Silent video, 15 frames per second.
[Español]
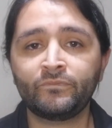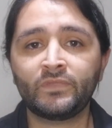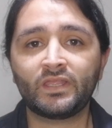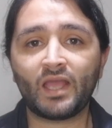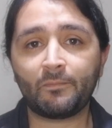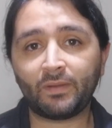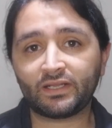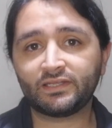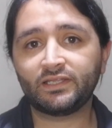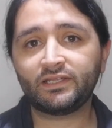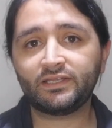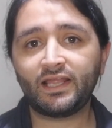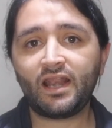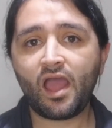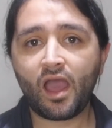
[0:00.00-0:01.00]
Y a partir
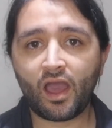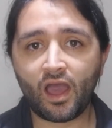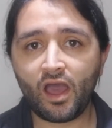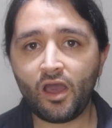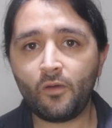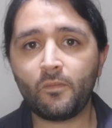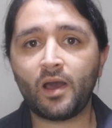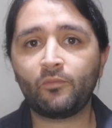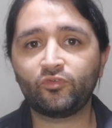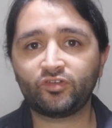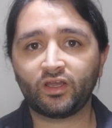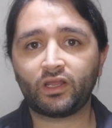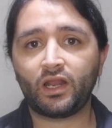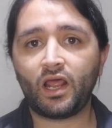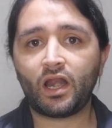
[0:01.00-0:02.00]
de la A vamos
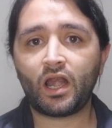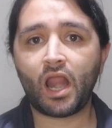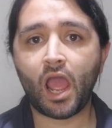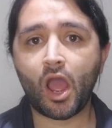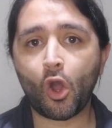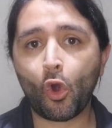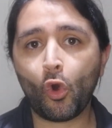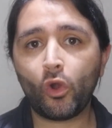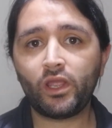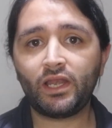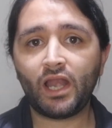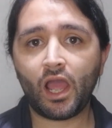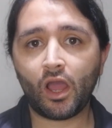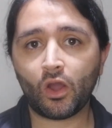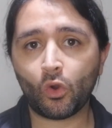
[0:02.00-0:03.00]
a crear la O y
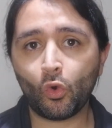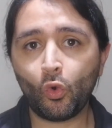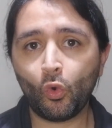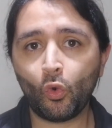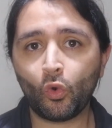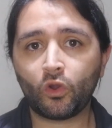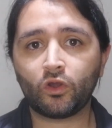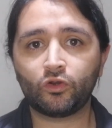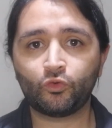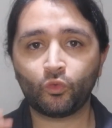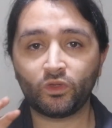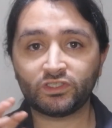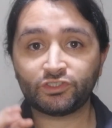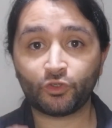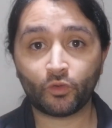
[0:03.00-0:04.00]
la U con
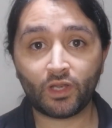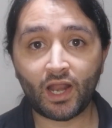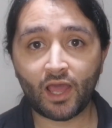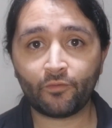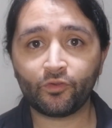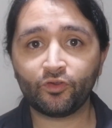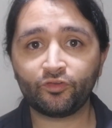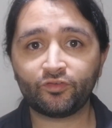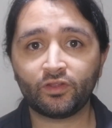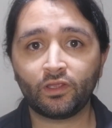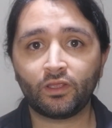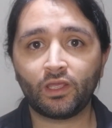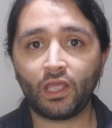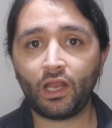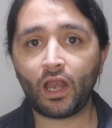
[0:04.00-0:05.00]
nuestros labios
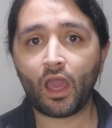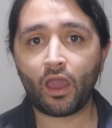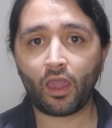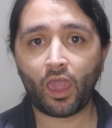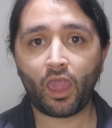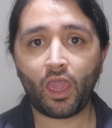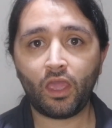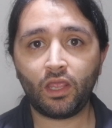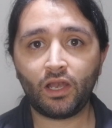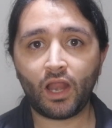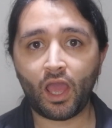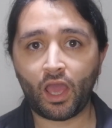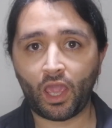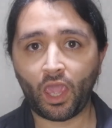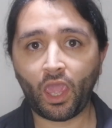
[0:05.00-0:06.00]
y la E y
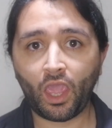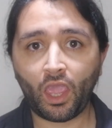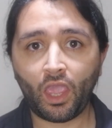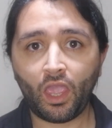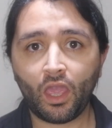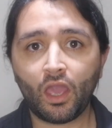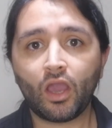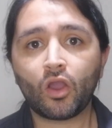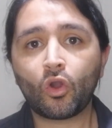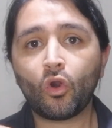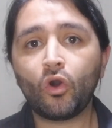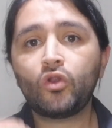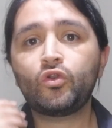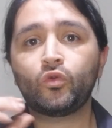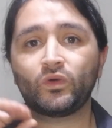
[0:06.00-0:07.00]
la I
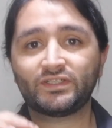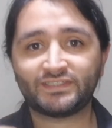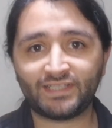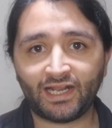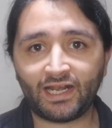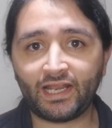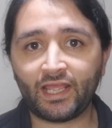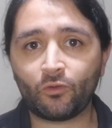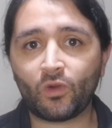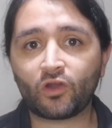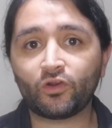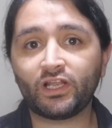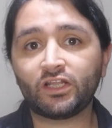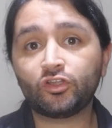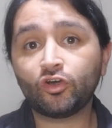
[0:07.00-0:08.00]
con nuestra lengua,
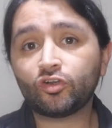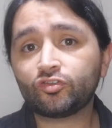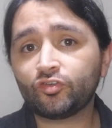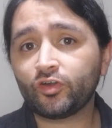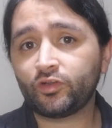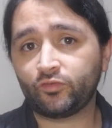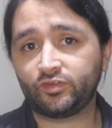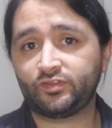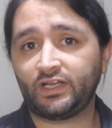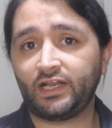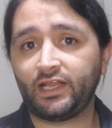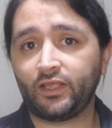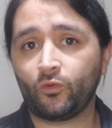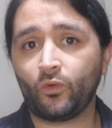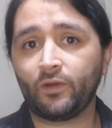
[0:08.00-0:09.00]
con el dorso de nuestra
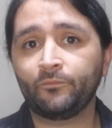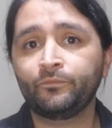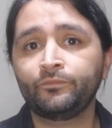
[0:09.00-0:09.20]
lengua.